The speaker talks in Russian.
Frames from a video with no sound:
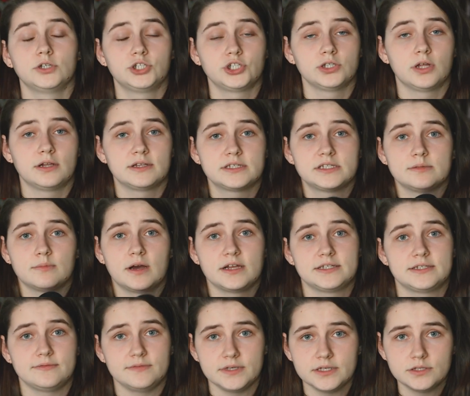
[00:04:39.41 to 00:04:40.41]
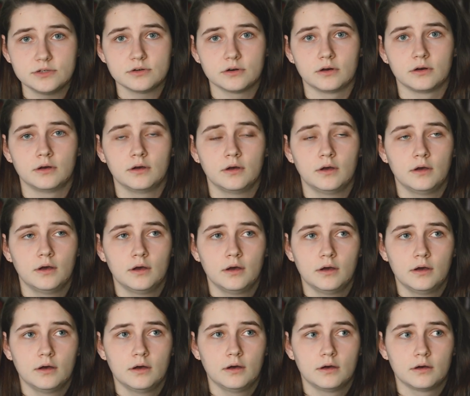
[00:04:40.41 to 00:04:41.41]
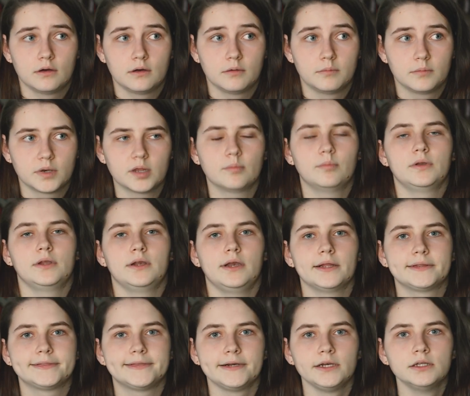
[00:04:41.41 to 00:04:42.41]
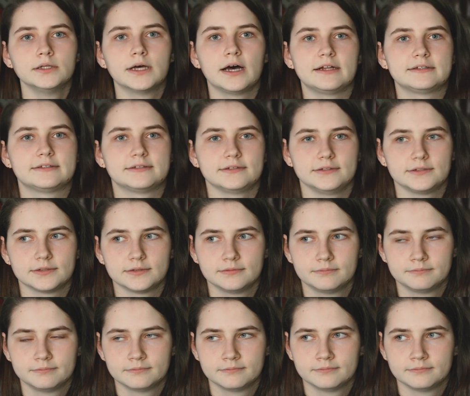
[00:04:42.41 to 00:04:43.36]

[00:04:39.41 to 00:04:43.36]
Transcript: начинала снимать видео, мне было лет 13.